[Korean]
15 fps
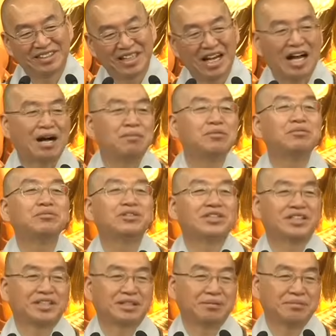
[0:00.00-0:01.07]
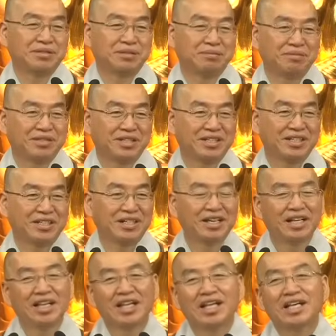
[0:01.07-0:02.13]
아무 문제가 없습니다.
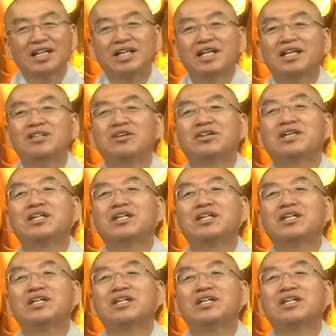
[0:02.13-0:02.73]
그래도